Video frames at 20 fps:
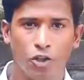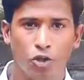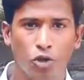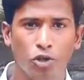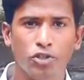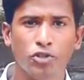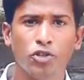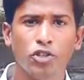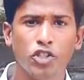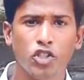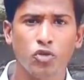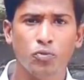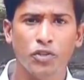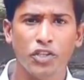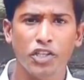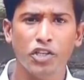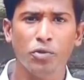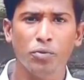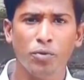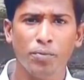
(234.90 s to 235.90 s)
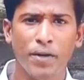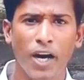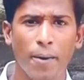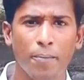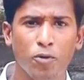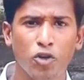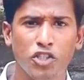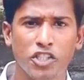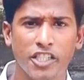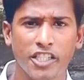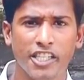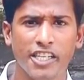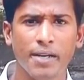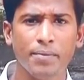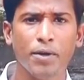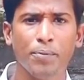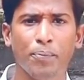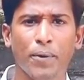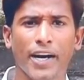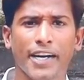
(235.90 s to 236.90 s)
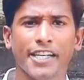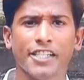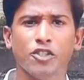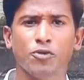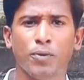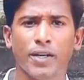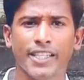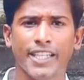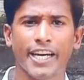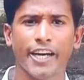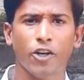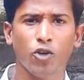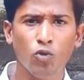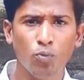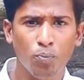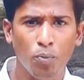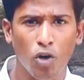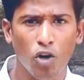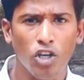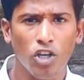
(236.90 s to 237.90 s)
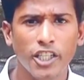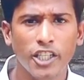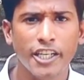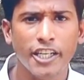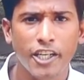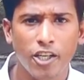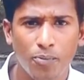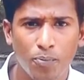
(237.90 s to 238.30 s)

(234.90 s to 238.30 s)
दोस्तों इस वीडियो में मैं आपको जितना भी प्रैक्टिस बताया हूँ बहुत ही